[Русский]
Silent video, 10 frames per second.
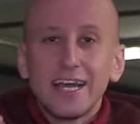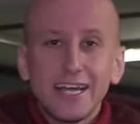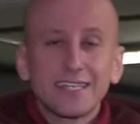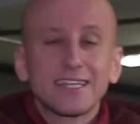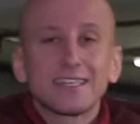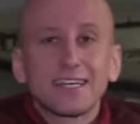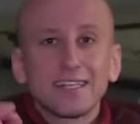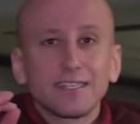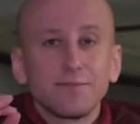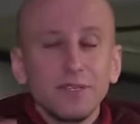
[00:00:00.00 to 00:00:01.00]
Это
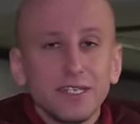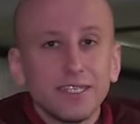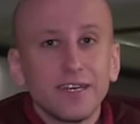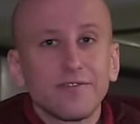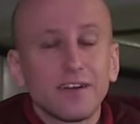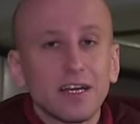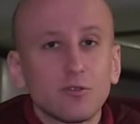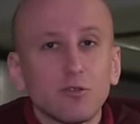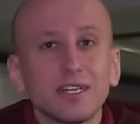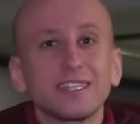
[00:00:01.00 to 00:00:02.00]
трансмиссия, в
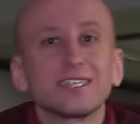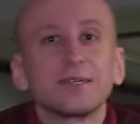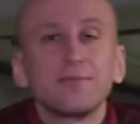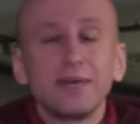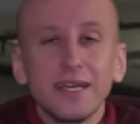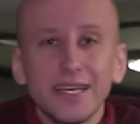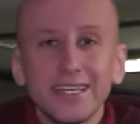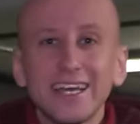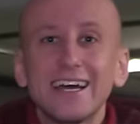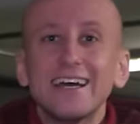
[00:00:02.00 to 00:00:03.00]
которой
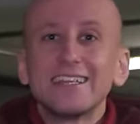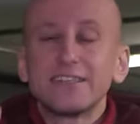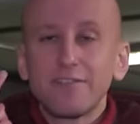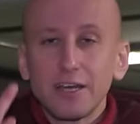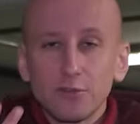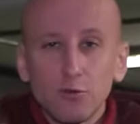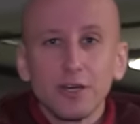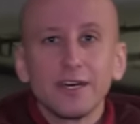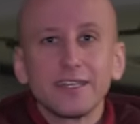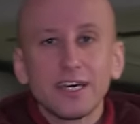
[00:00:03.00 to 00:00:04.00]
сцепление
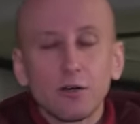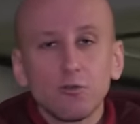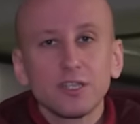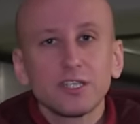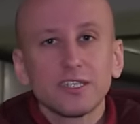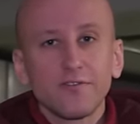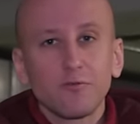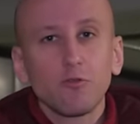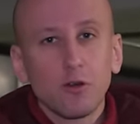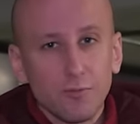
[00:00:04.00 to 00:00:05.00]
двойное находится
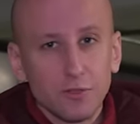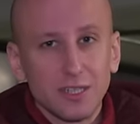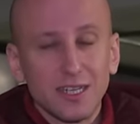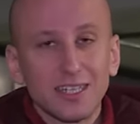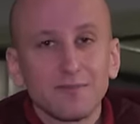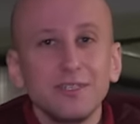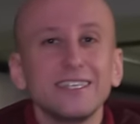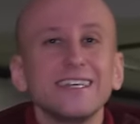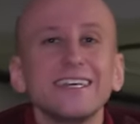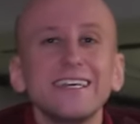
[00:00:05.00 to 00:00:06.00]
в корпусе
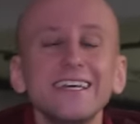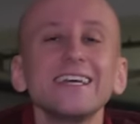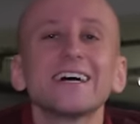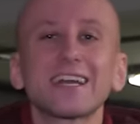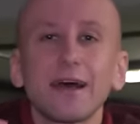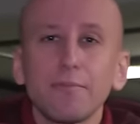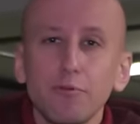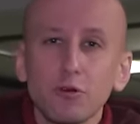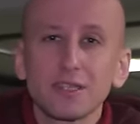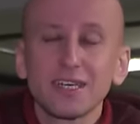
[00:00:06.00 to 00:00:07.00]
трансмиссии и
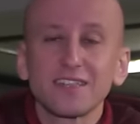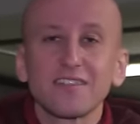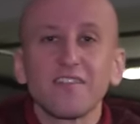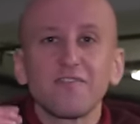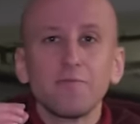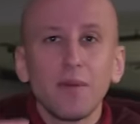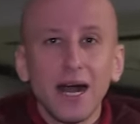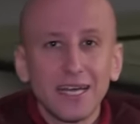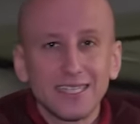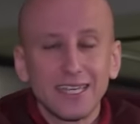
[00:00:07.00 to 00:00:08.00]
работает в
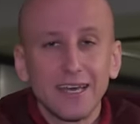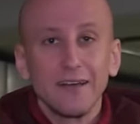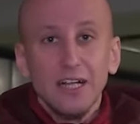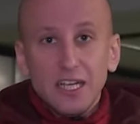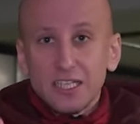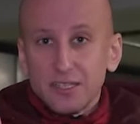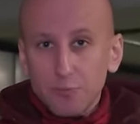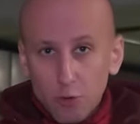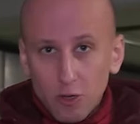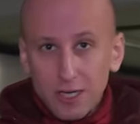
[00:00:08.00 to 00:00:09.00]
масле. С
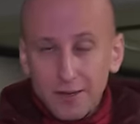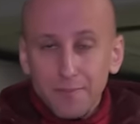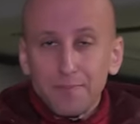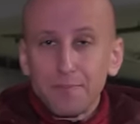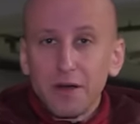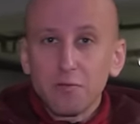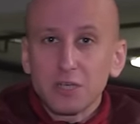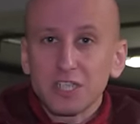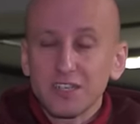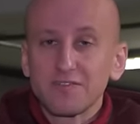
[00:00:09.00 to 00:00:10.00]
мокрым
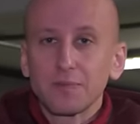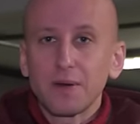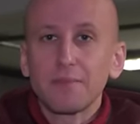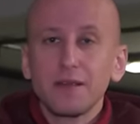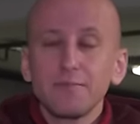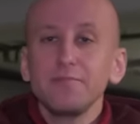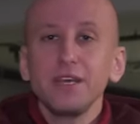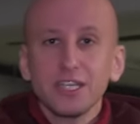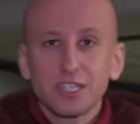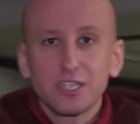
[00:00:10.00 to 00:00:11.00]
Power проблем
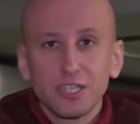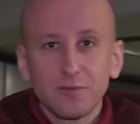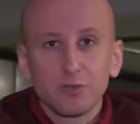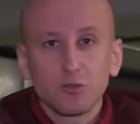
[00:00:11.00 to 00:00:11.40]
меньше, чем с